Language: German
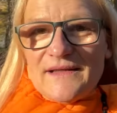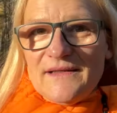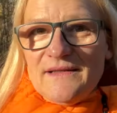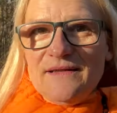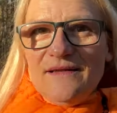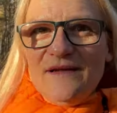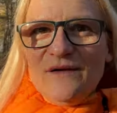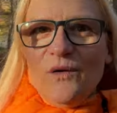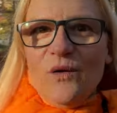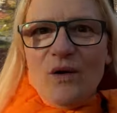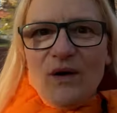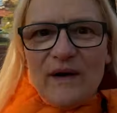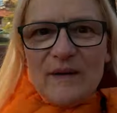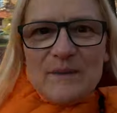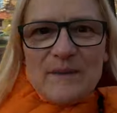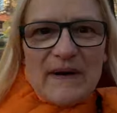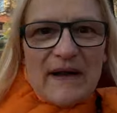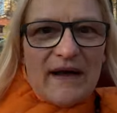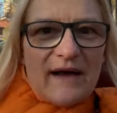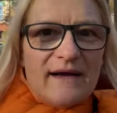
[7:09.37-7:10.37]
in die hohen
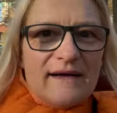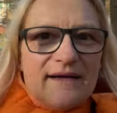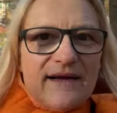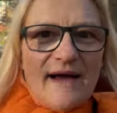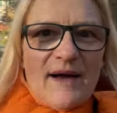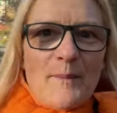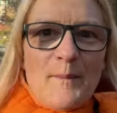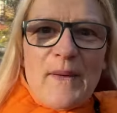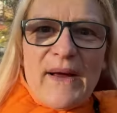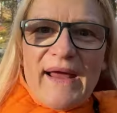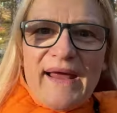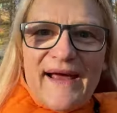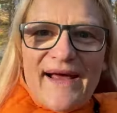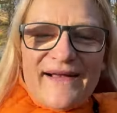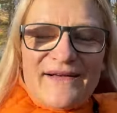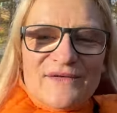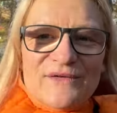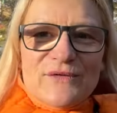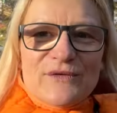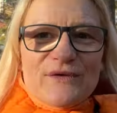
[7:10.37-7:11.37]
Berge nach
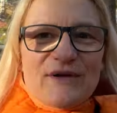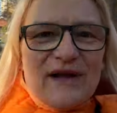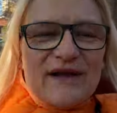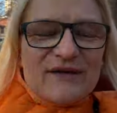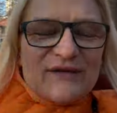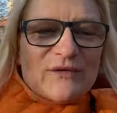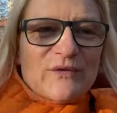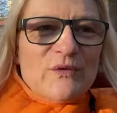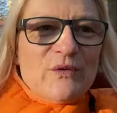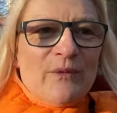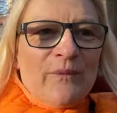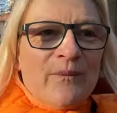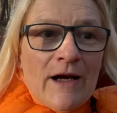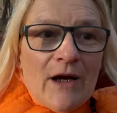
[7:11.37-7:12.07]
Bayern oder so.